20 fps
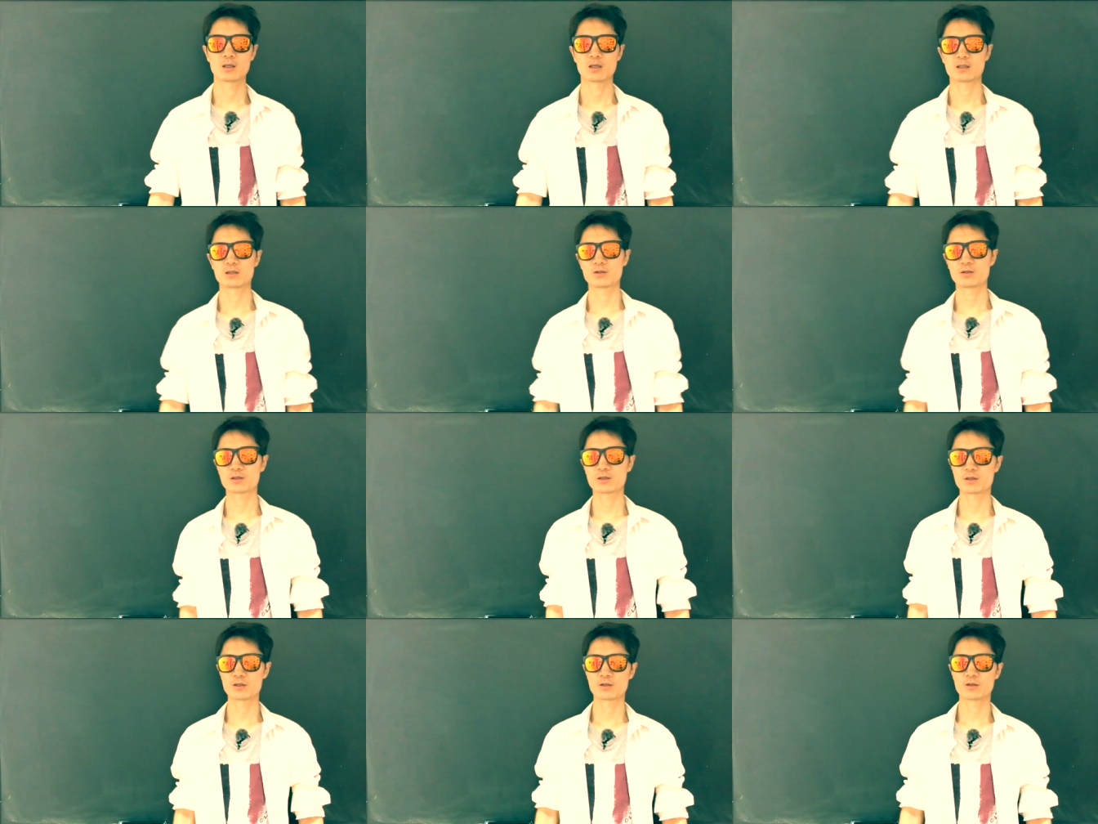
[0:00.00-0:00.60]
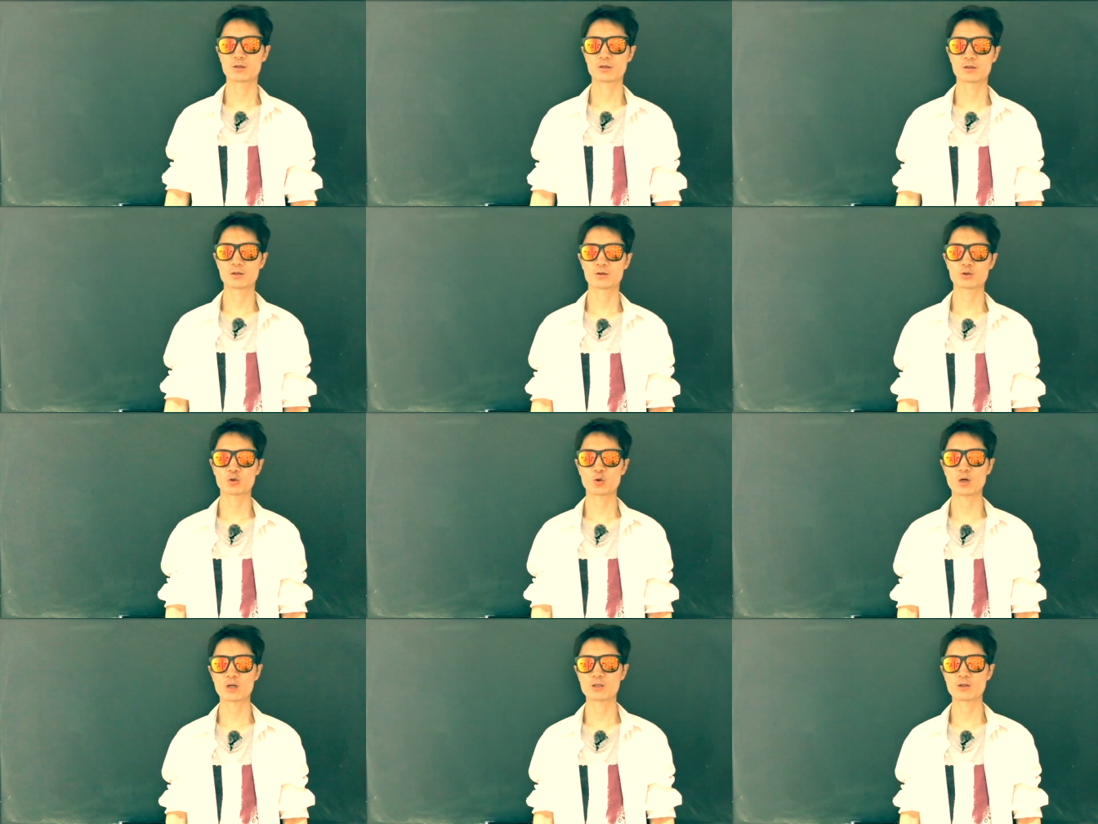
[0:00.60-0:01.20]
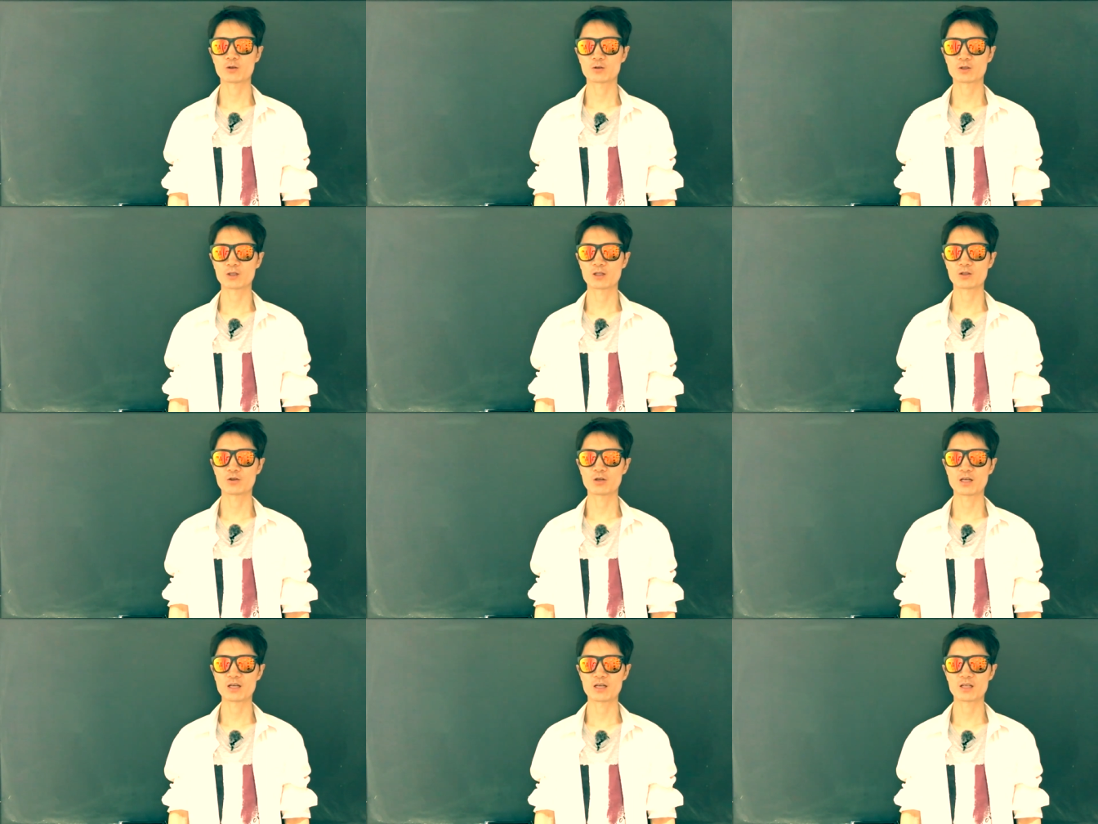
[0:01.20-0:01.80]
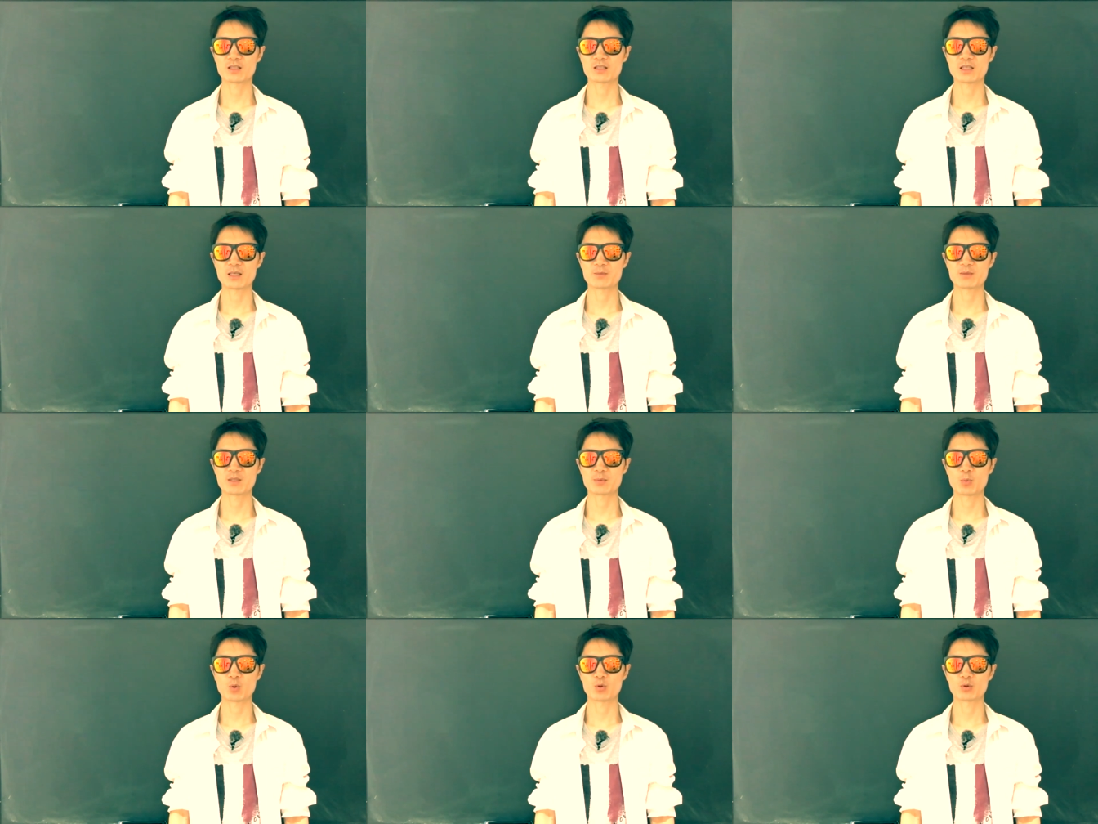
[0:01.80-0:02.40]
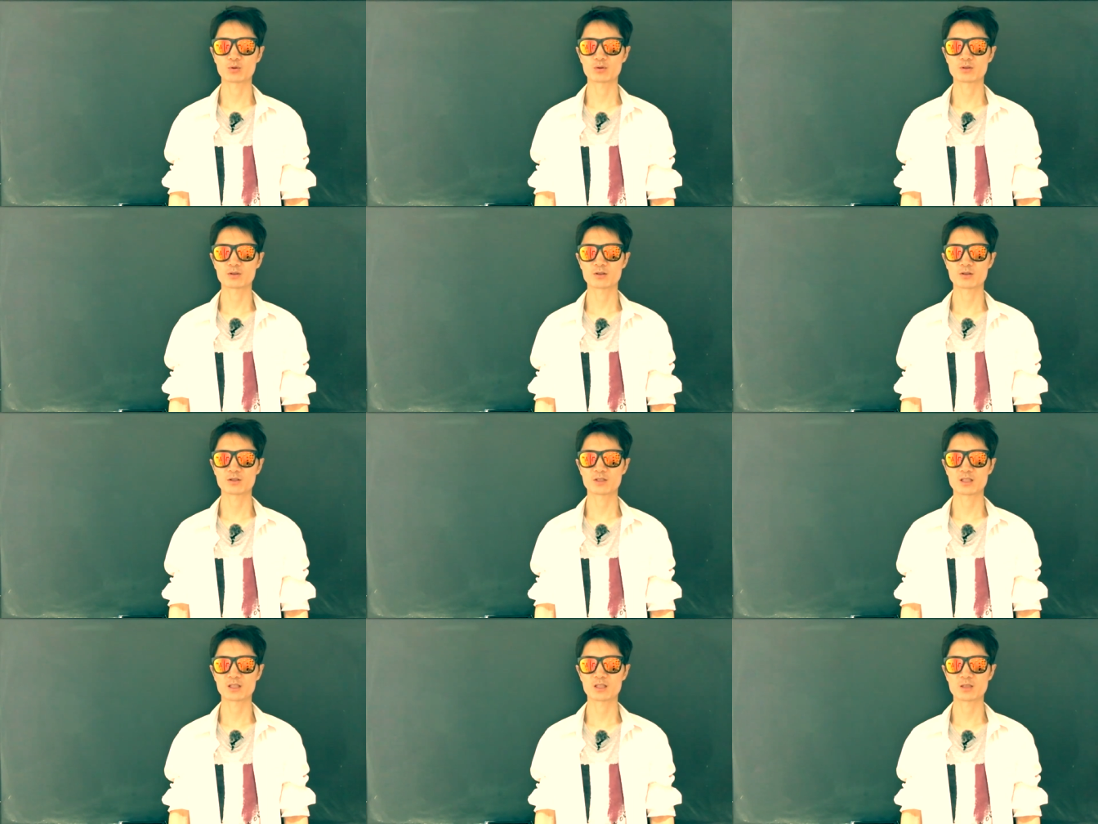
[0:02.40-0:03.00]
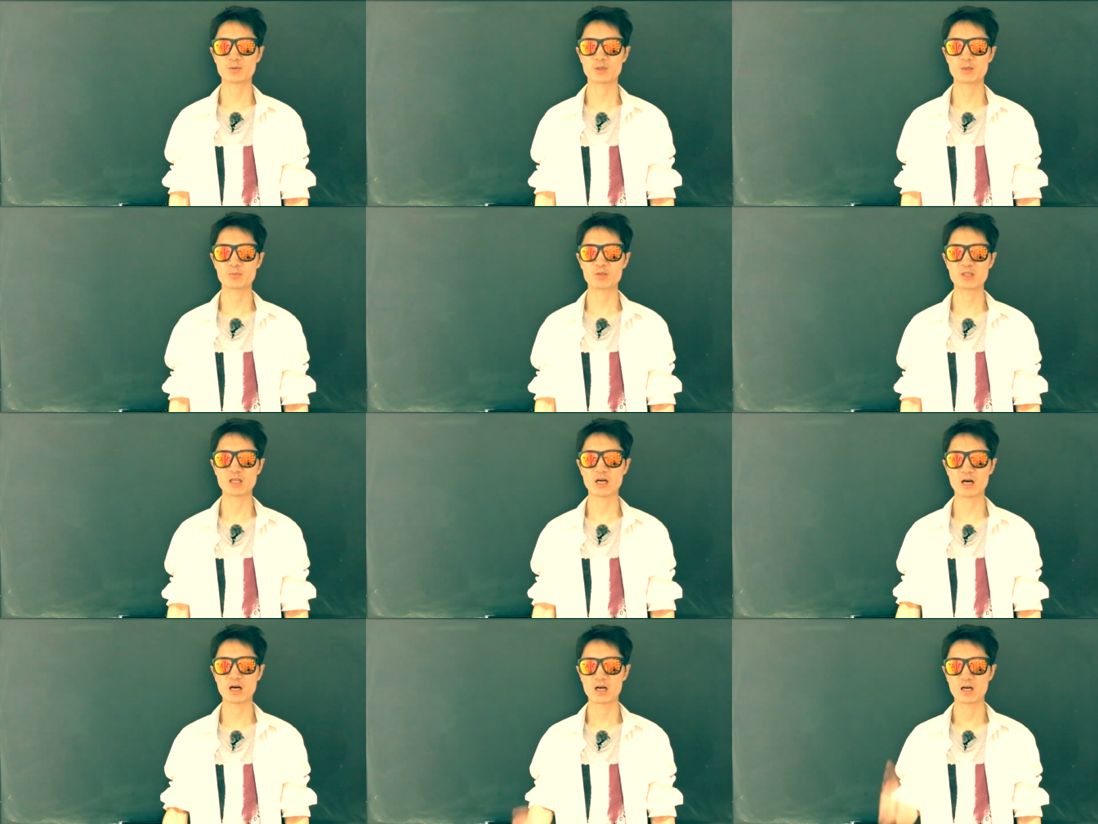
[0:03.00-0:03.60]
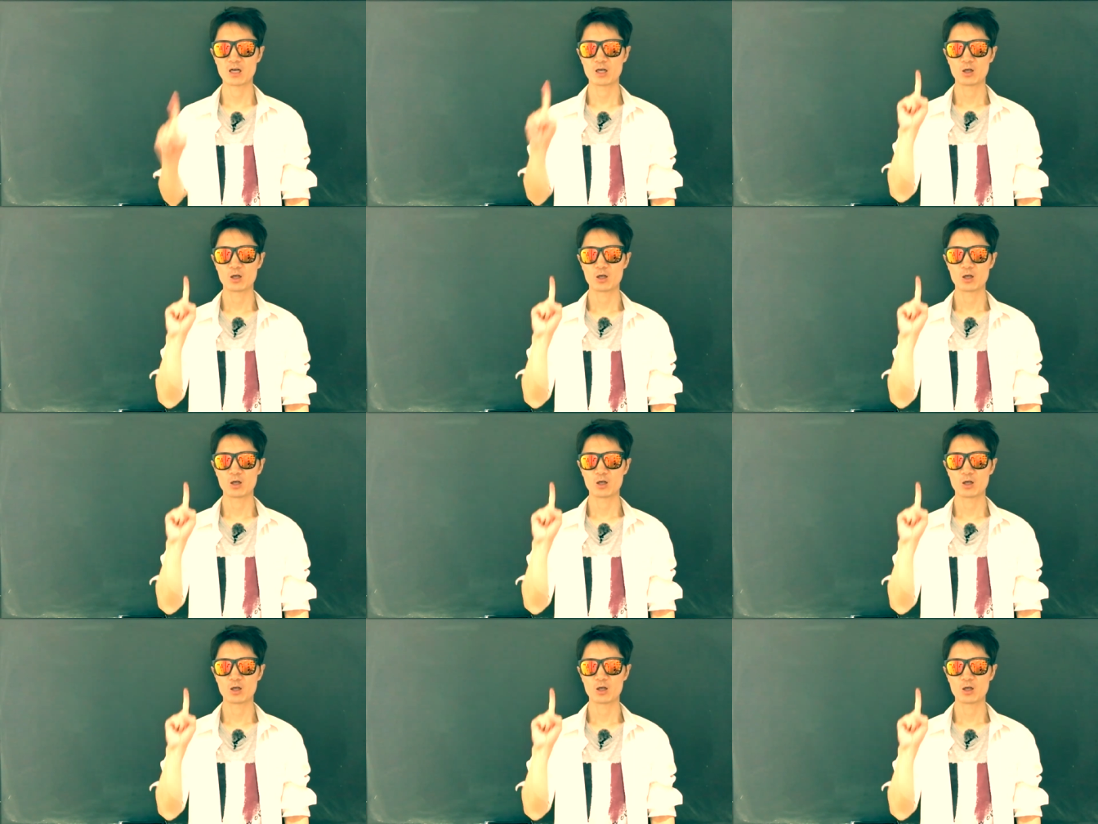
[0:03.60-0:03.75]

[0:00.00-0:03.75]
안녕하세요. 총알용 단어의 제임스 본드 선생님입니다.